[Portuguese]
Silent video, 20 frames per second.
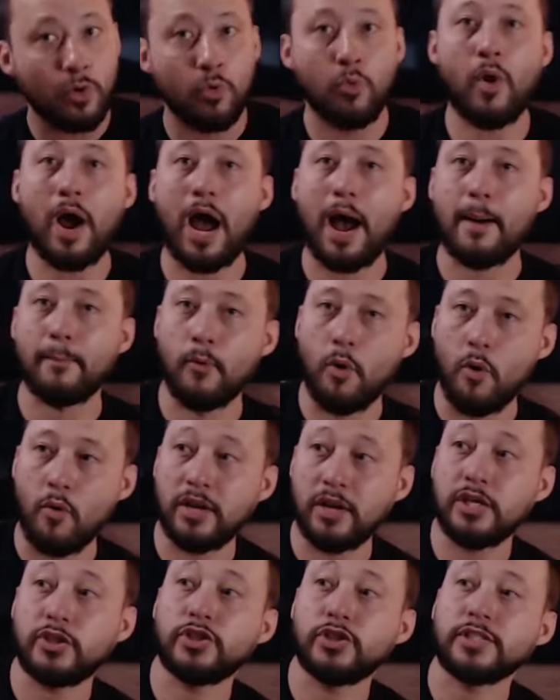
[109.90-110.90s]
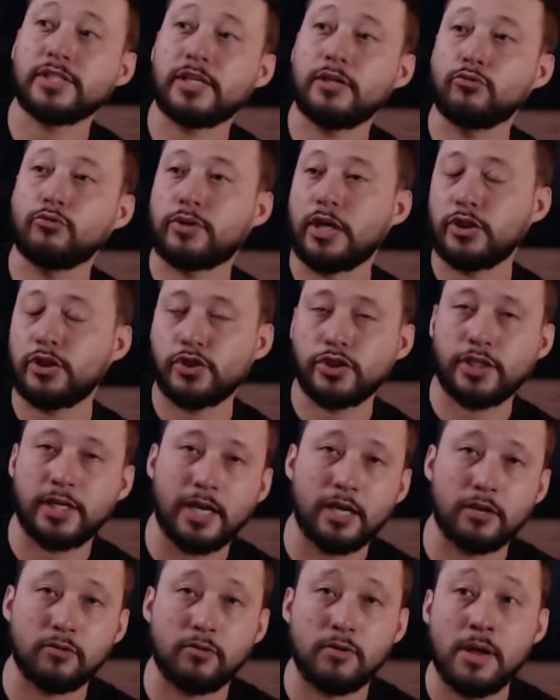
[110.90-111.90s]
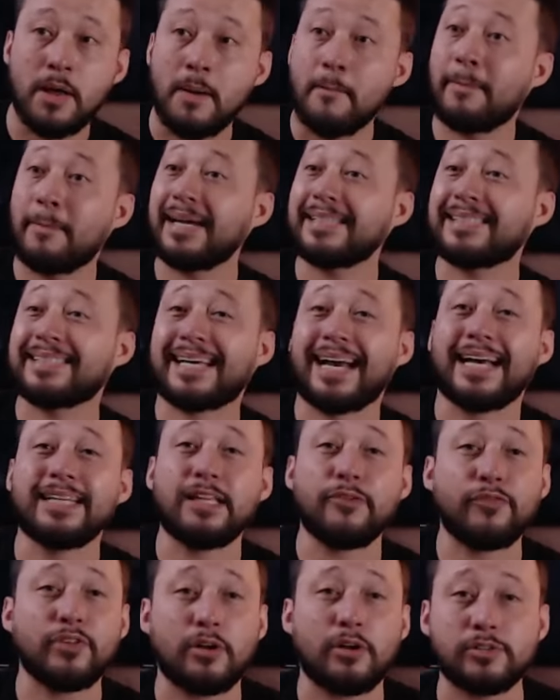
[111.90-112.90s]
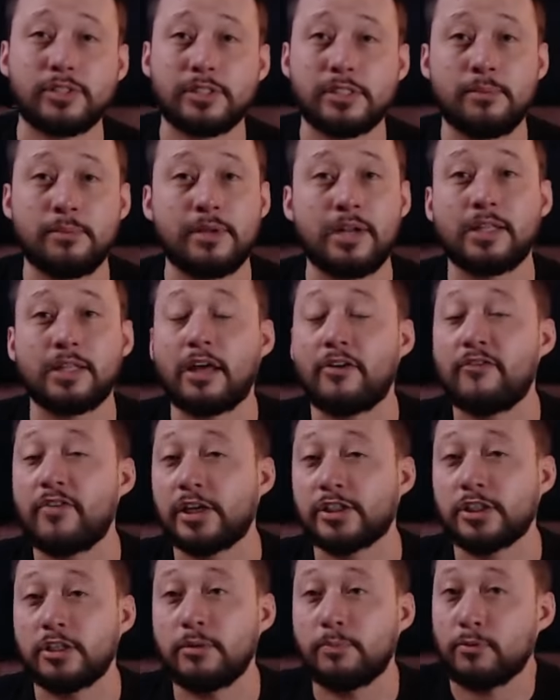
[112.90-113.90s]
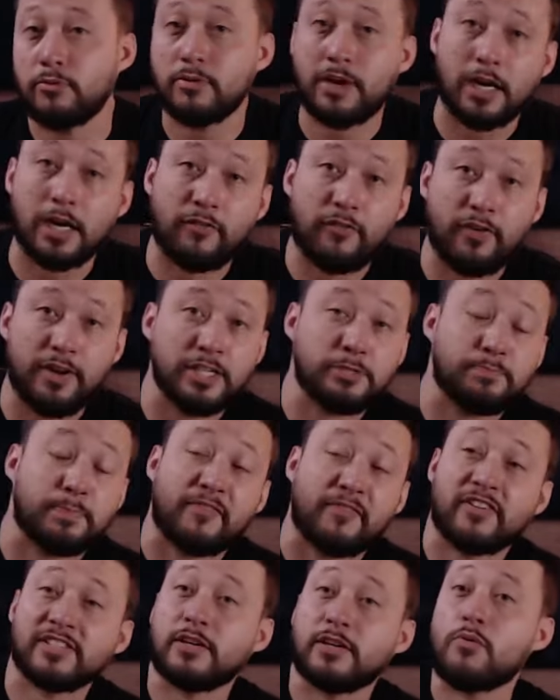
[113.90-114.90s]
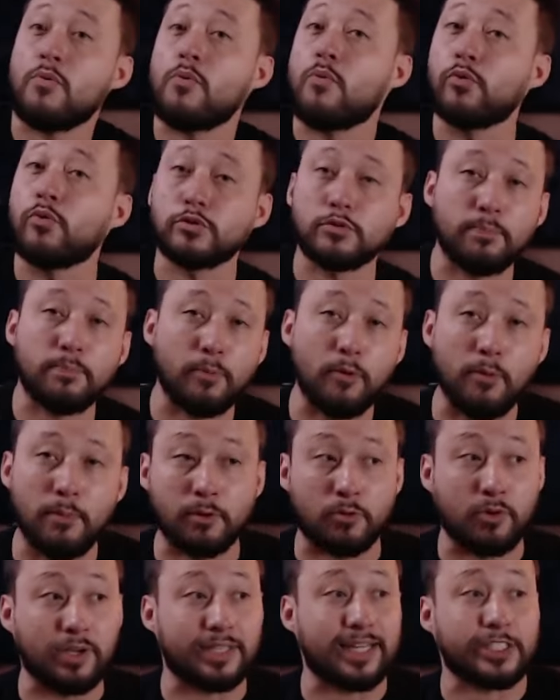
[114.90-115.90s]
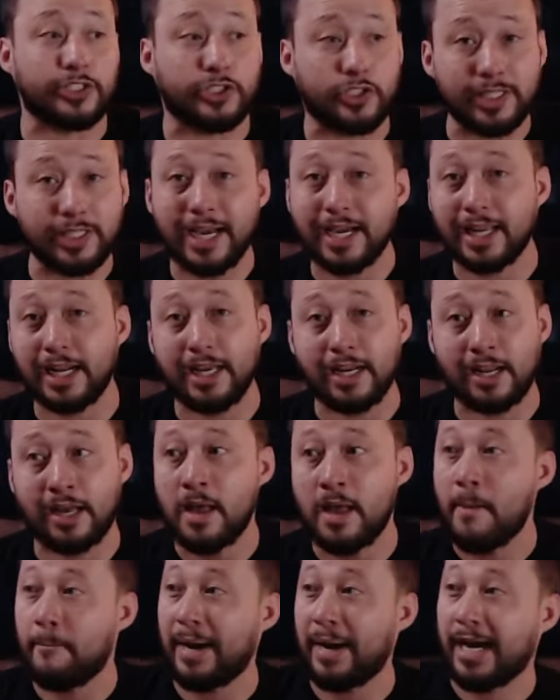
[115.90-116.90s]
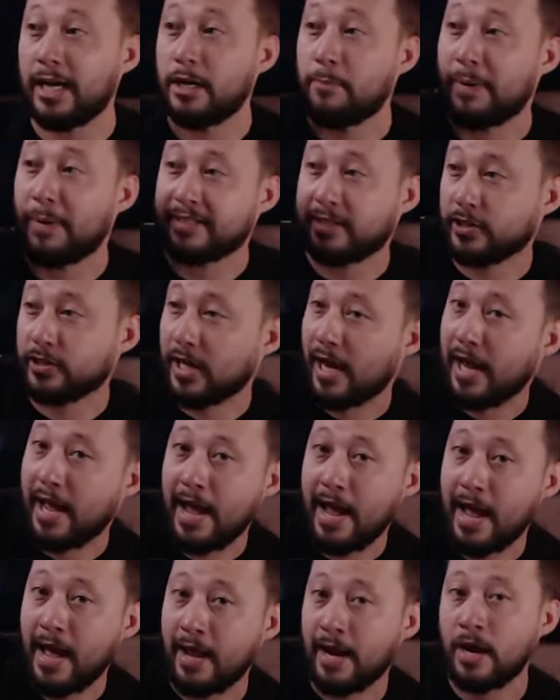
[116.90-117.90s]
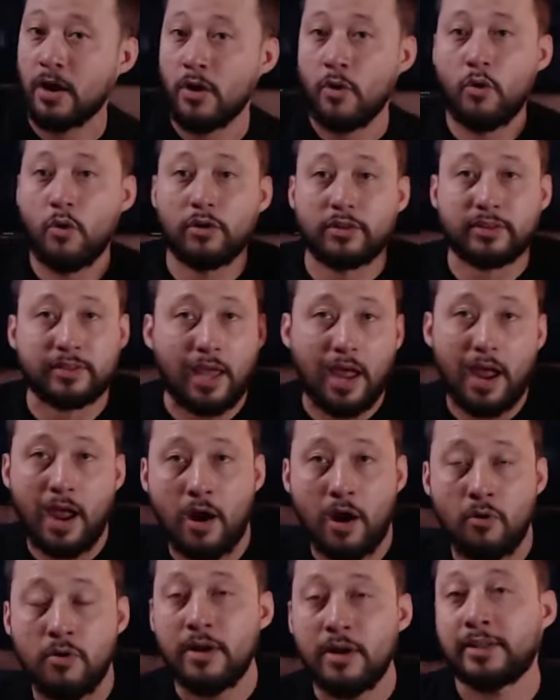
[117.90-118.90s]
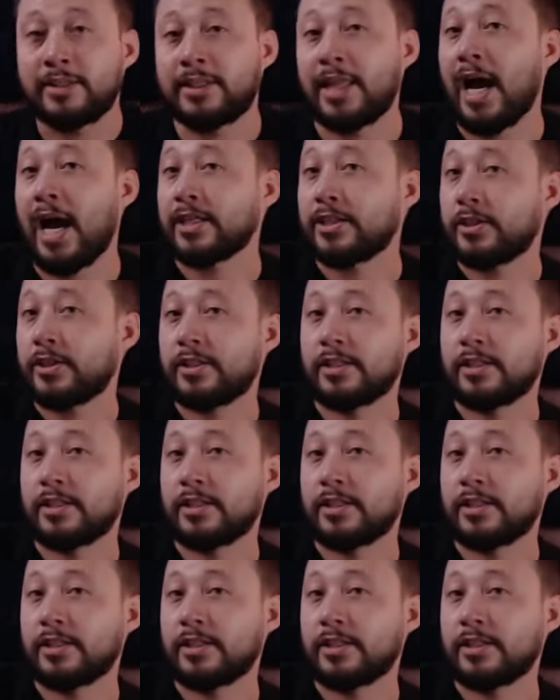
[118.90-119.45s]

o Ramon, ele diz que não tem dinheiro, mas cada final de semana ele tá viajando para um lugar diferente para fazer concurso público. Ele tá cheio da grana, pagando passagem aérea, hotel, taxa de